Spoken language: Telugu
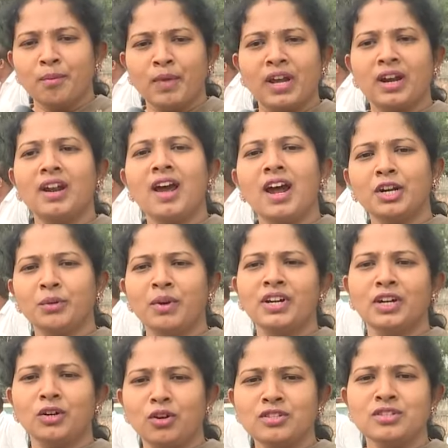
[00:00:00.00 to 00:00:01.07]
మరలా
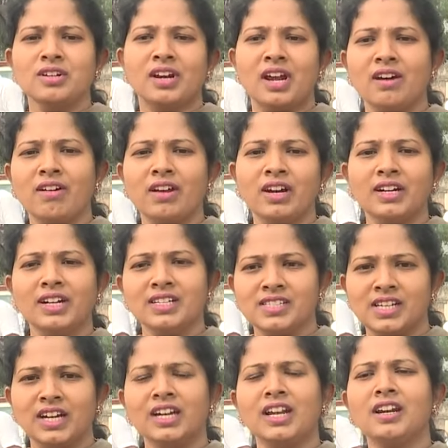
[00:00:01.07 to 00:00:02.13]
అటువంటి రోజులు రావాలంటే
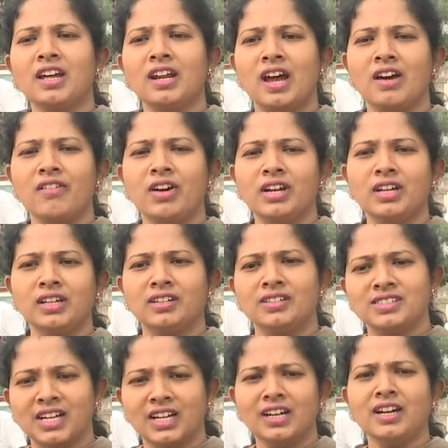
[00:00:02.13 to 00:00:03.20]
జగనన్న రావాలి
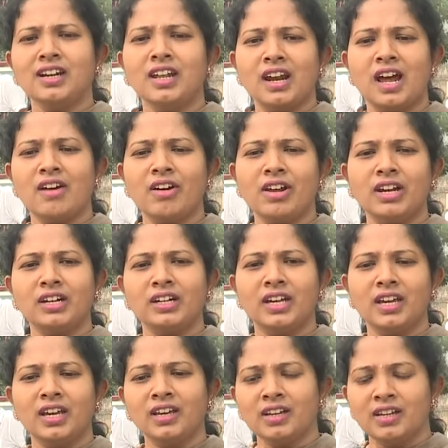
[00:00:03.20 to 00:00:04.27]
జగనన్న రావాలంటే